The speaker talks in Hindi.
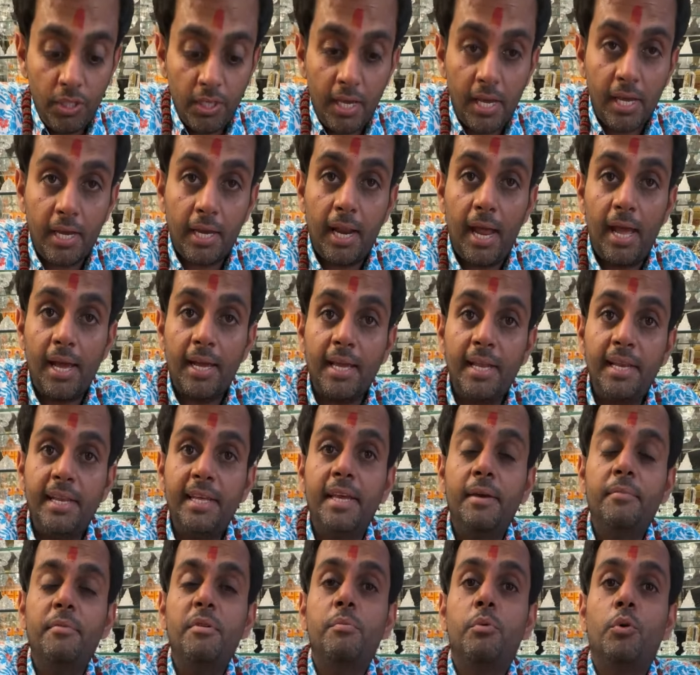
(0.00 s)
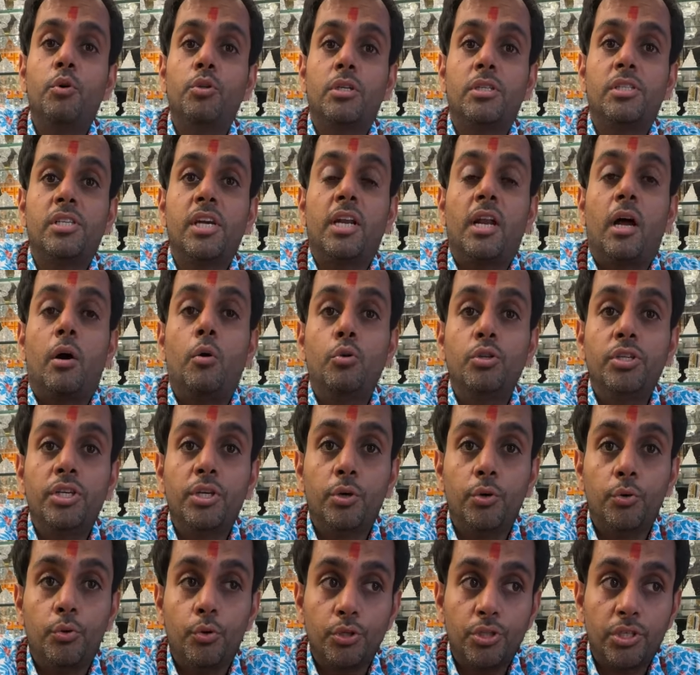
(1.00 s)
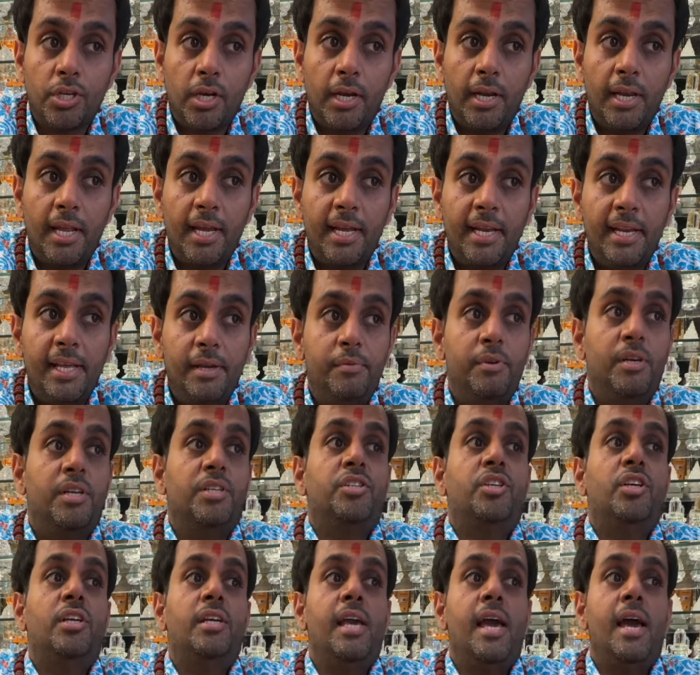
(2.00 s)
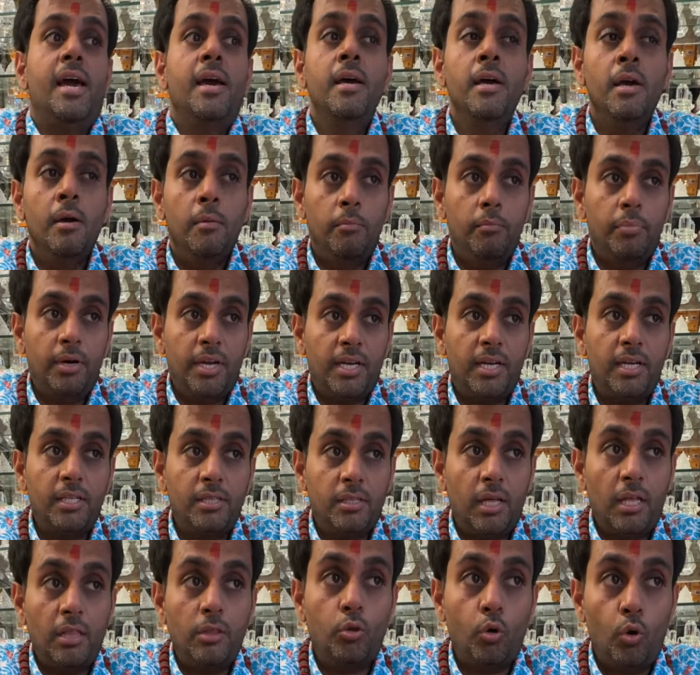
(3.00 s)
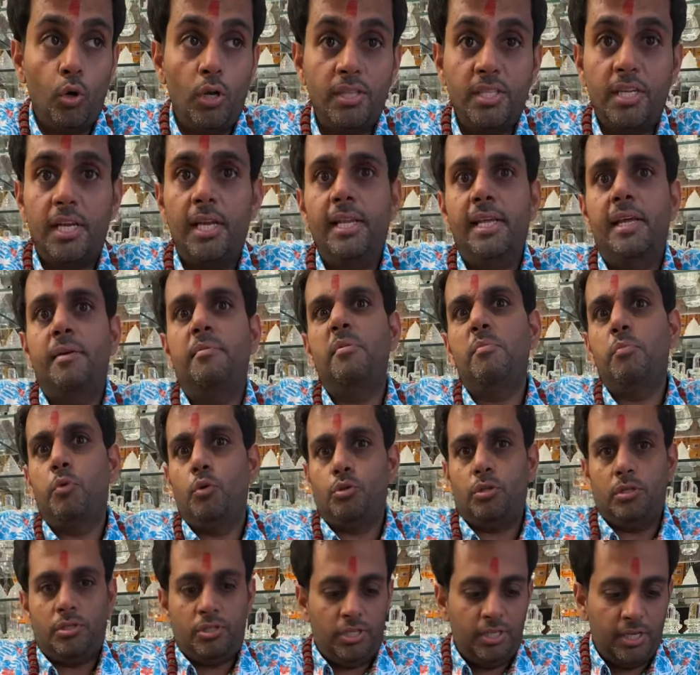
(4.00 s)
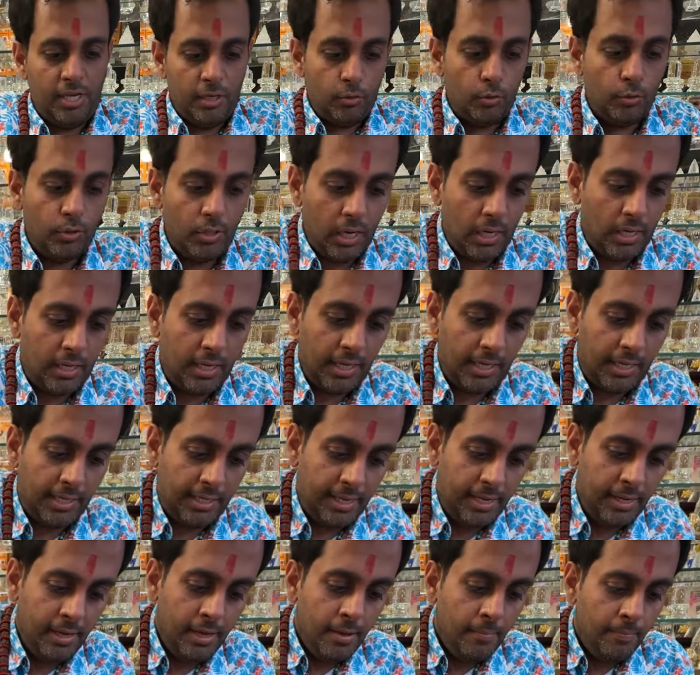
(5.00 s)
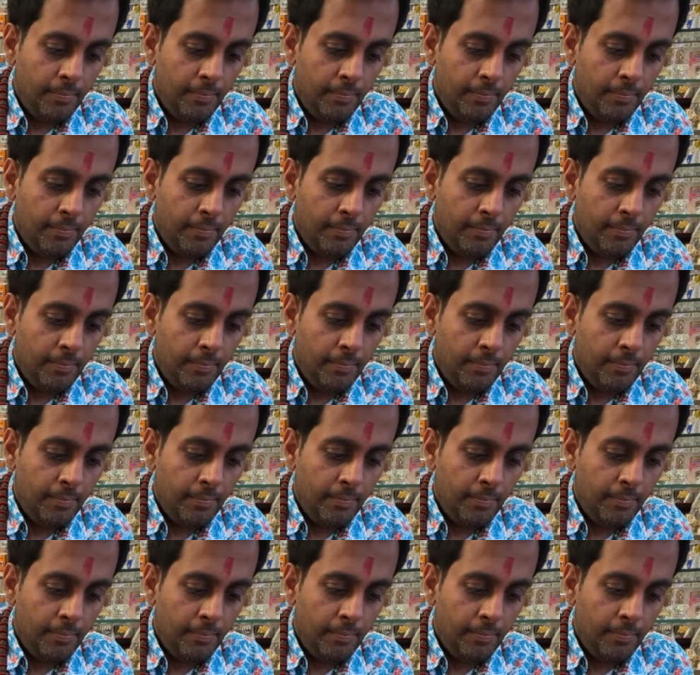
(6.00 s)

जी के ग्रह के लिए भी बहुत अच्छा है राहु जी को खुश करने के लिए भी अच्छी है बरकत धन दौलत के लिए भी बहुत अच्छी है गुड लक के लिए